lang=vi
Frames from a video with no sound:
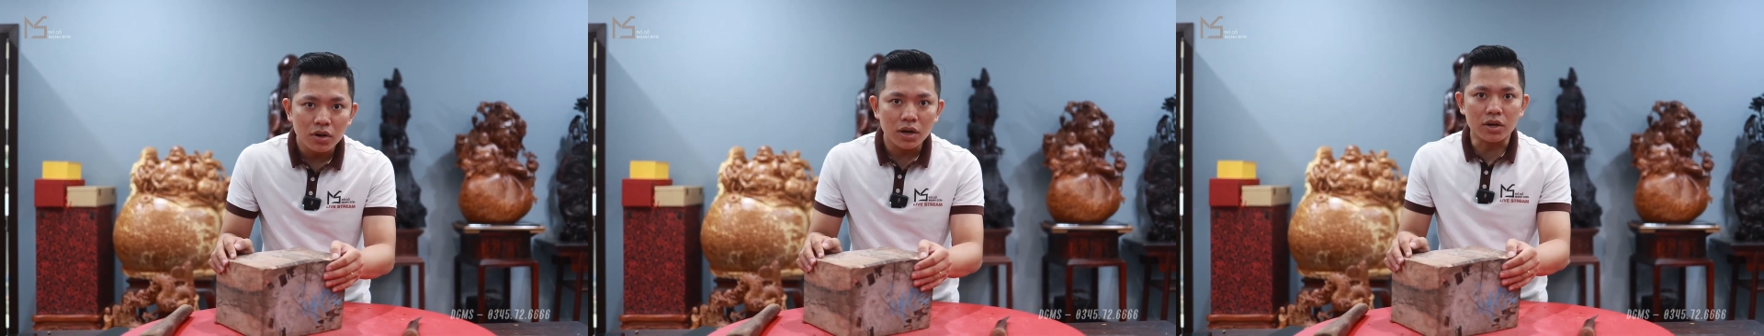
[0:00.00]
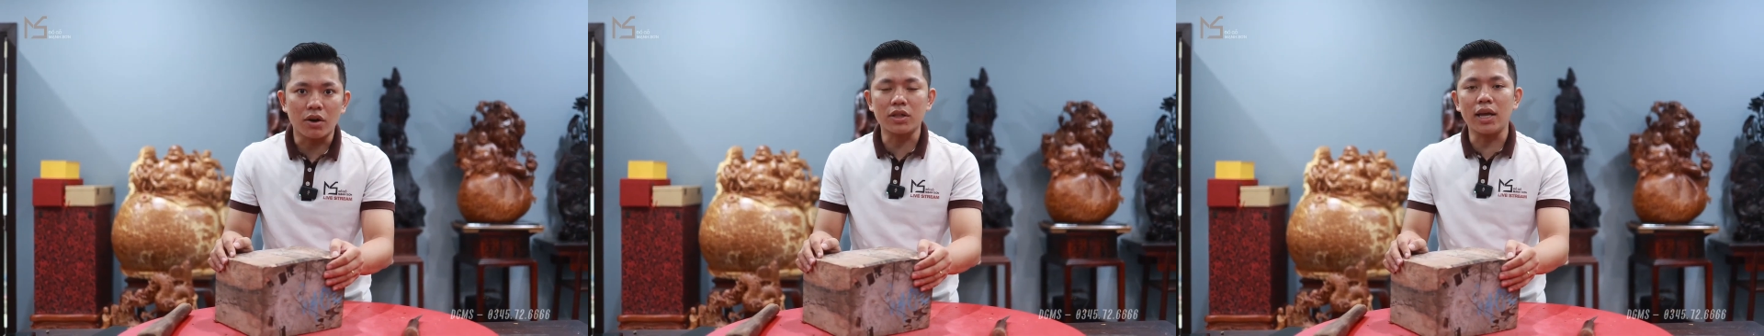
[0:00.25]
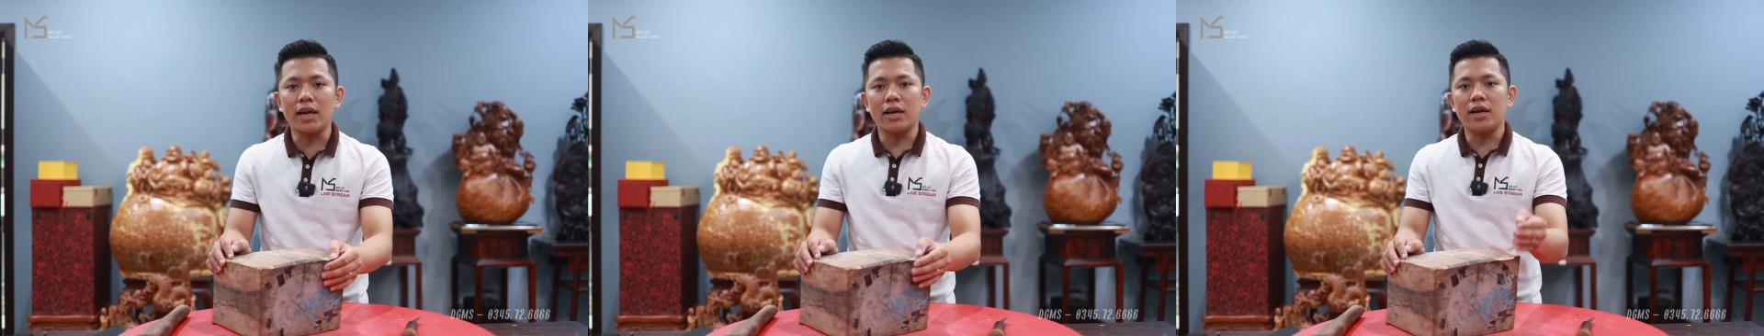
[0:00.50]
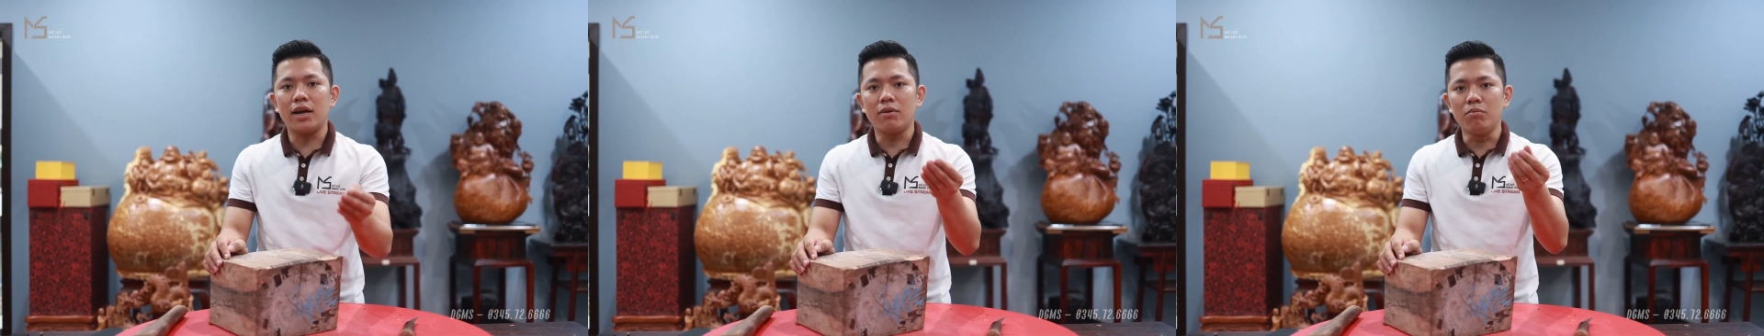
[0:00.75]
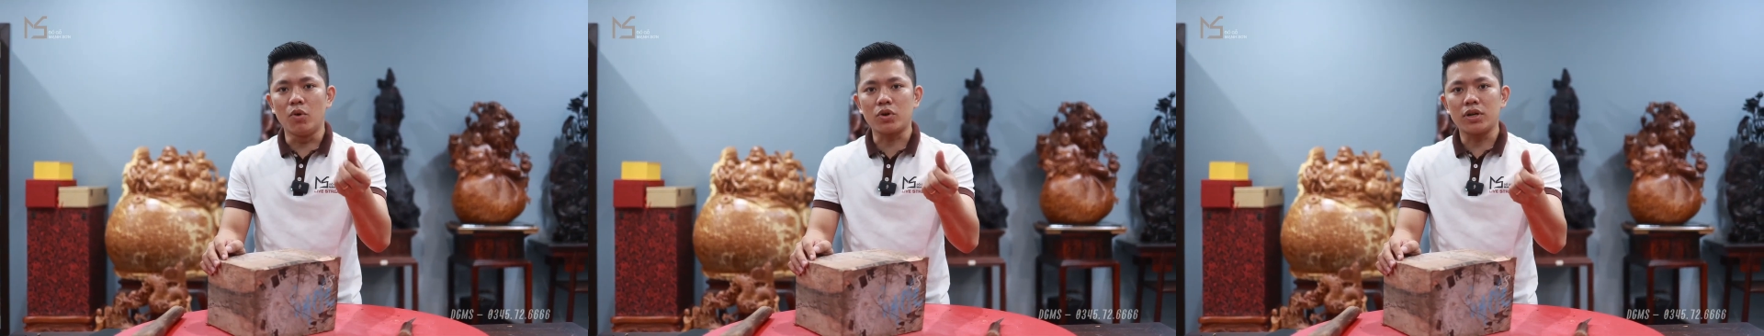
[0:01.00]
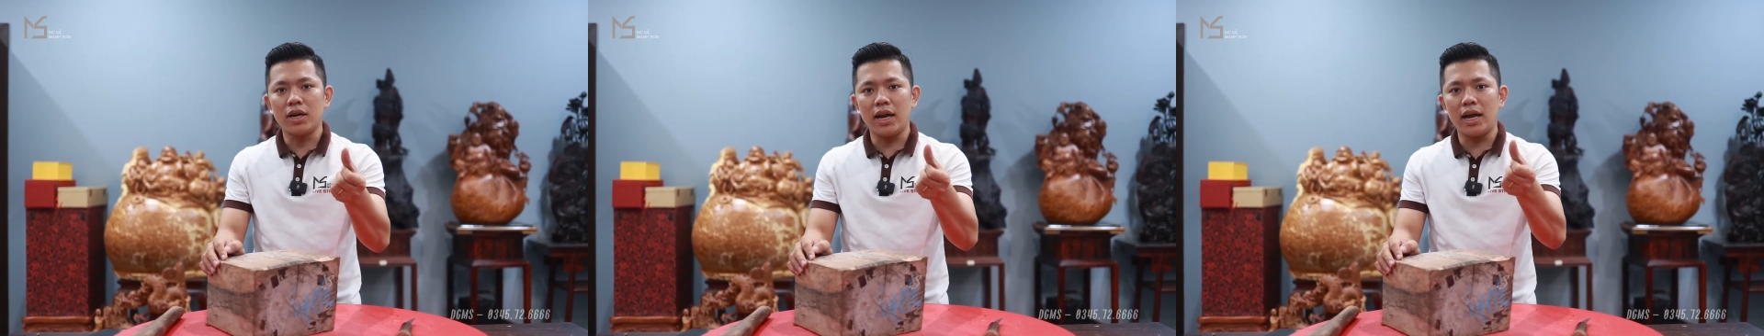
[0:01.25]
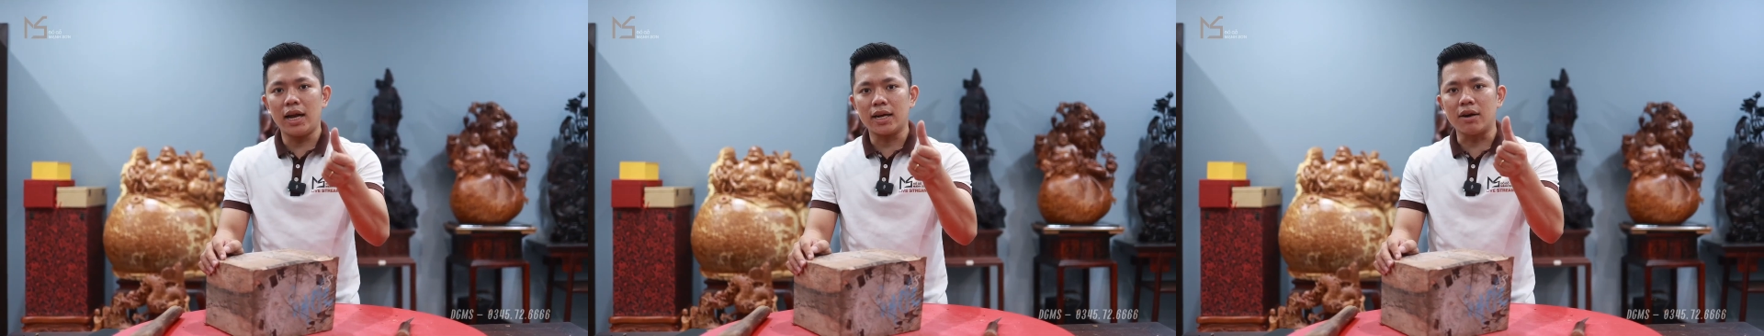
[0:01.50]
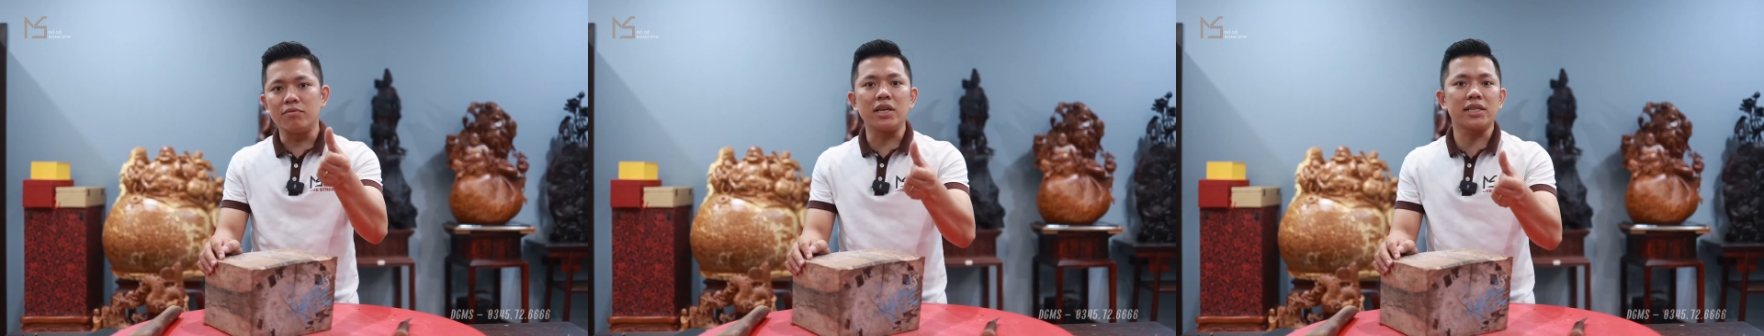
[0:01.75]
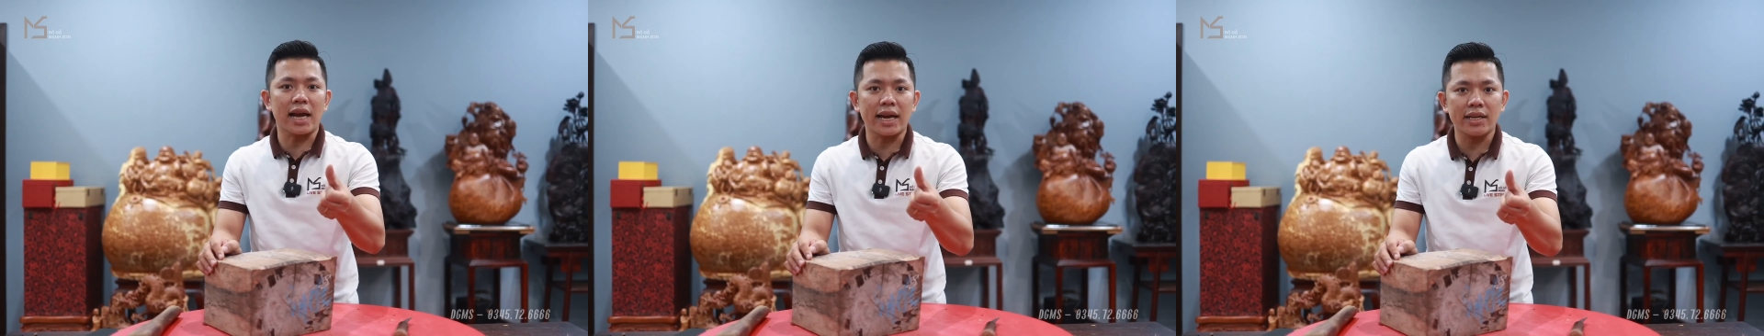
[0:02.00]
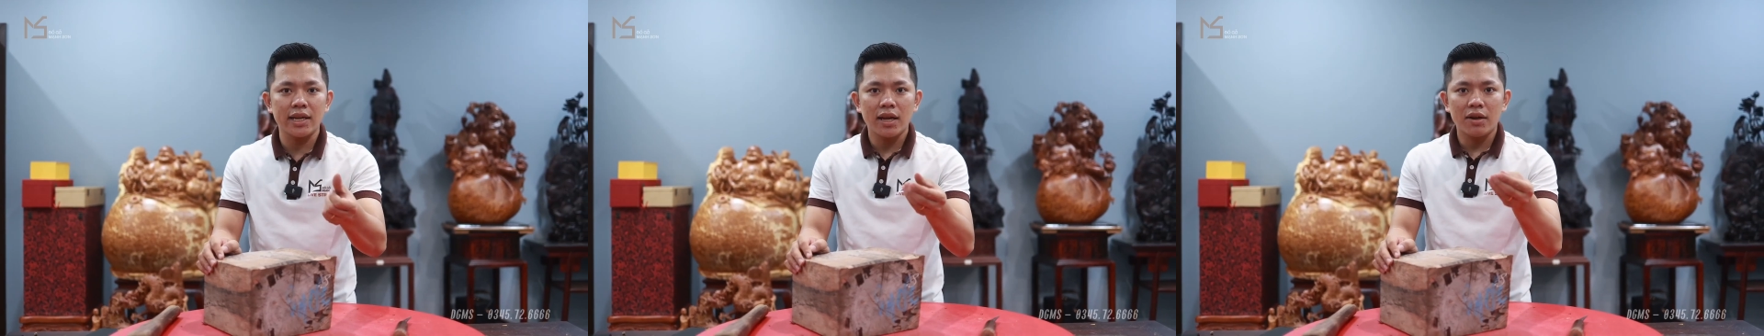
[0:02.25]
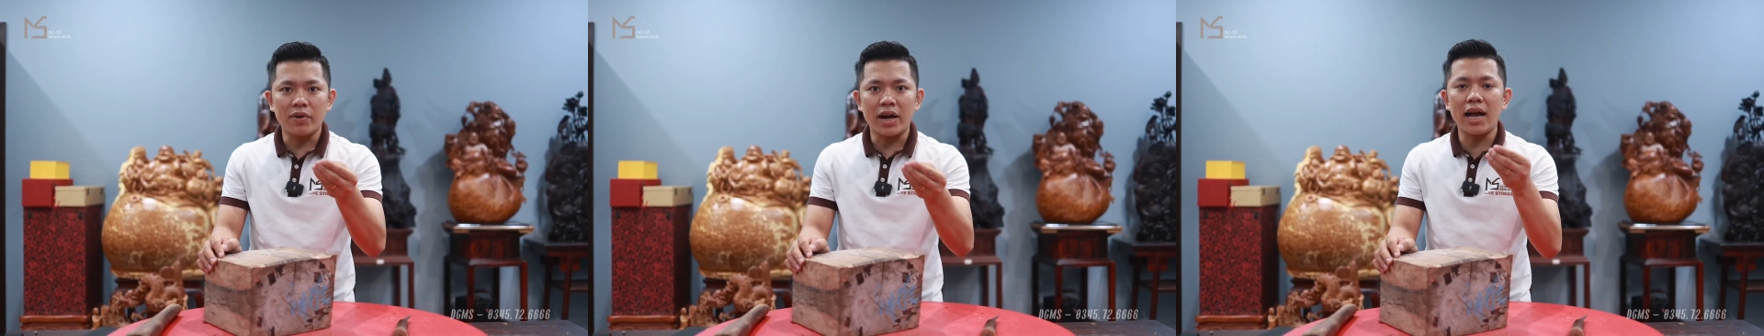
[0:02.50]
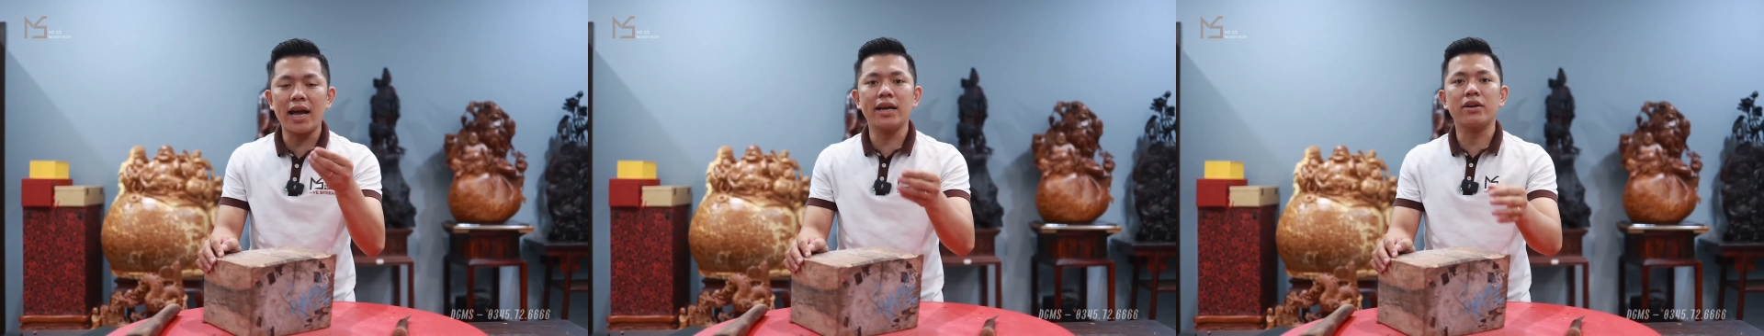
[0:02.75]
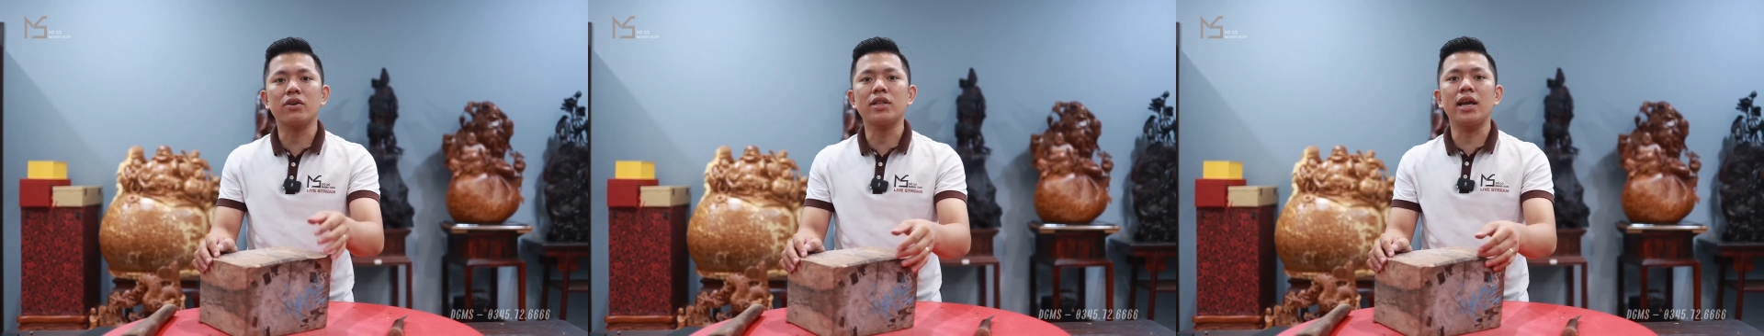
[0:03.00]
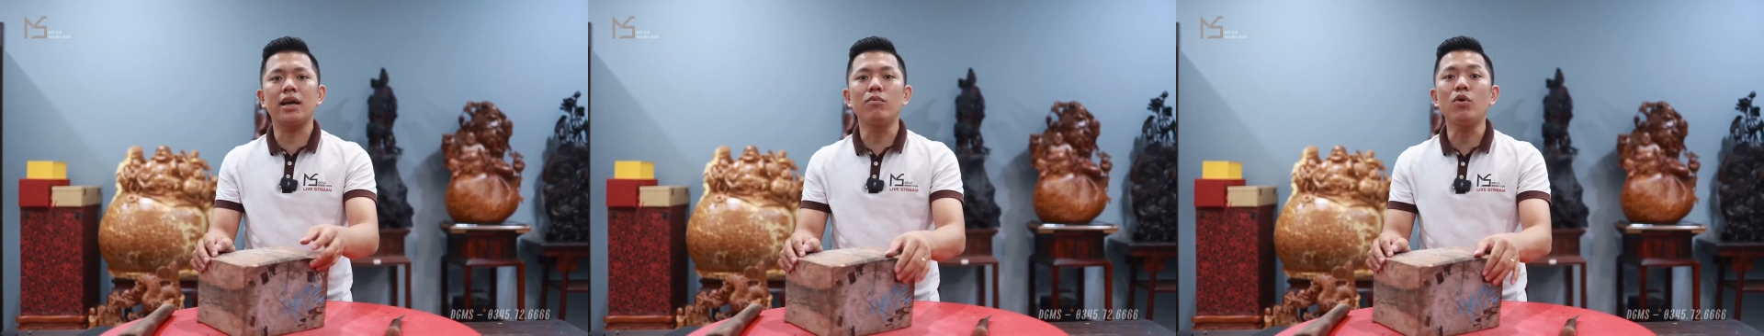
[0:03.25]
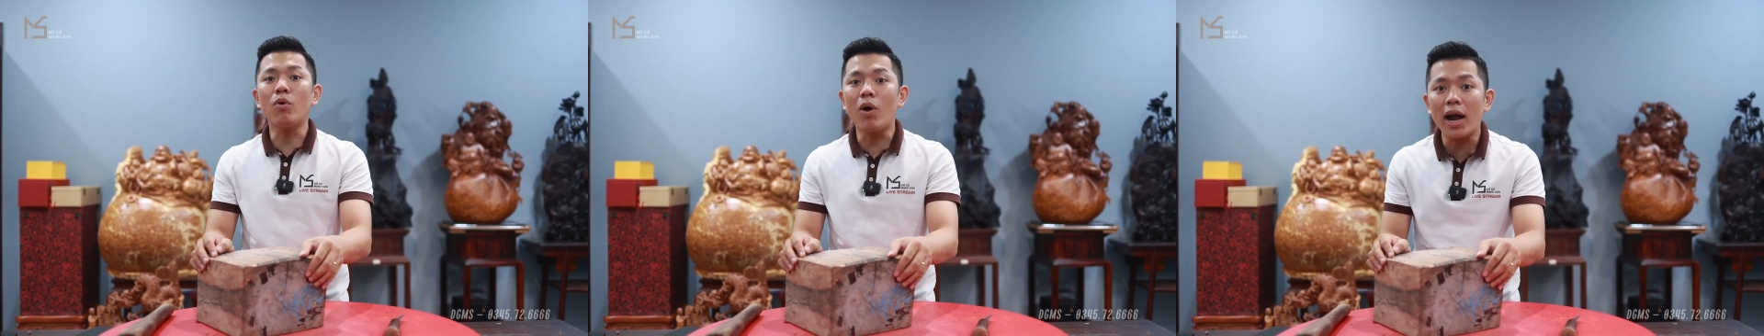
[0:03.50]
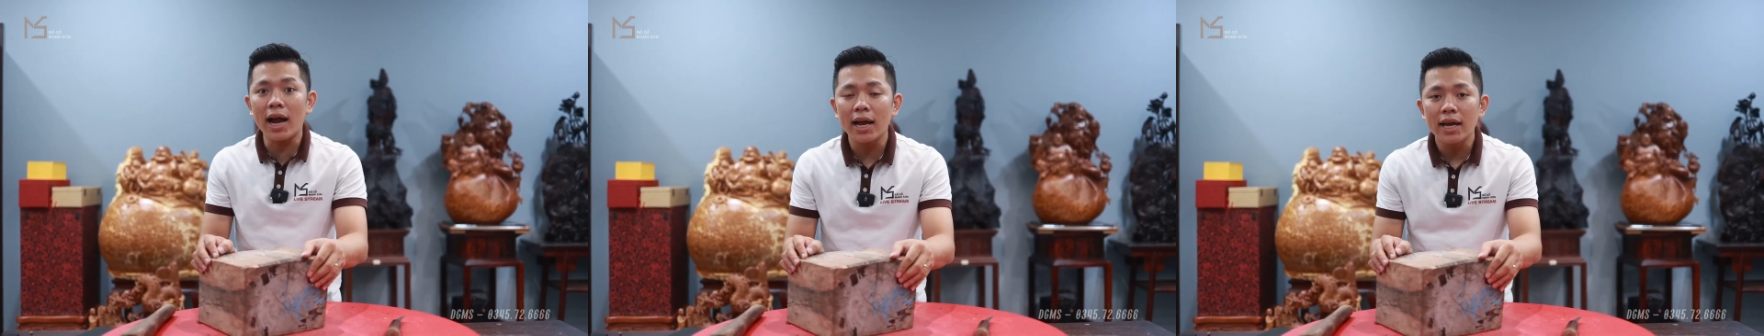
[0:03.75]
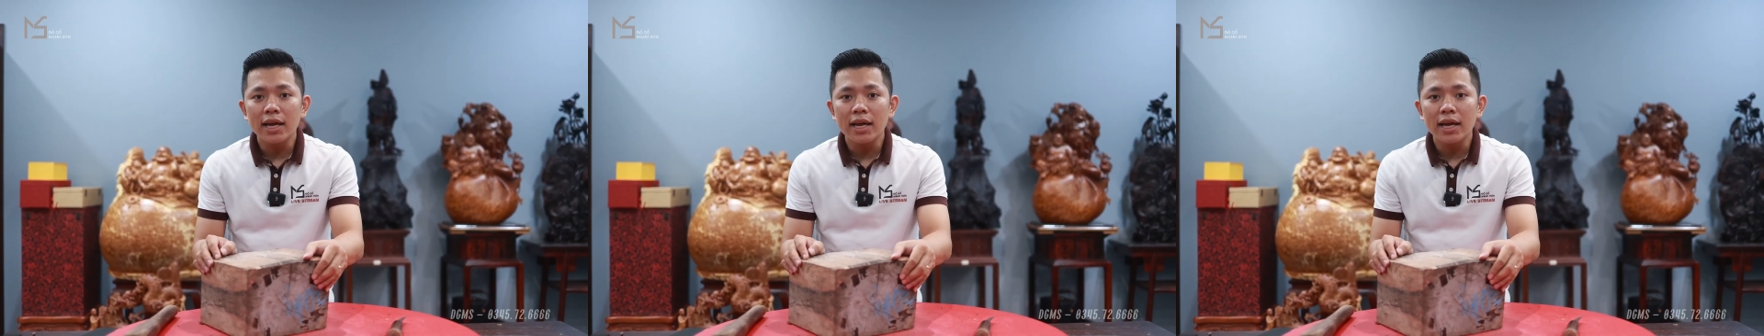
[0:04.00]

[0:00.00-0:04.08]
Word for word: Đấy, có thể uh, một là cẩm kỵ xanh và hai có thể là muôn hoa.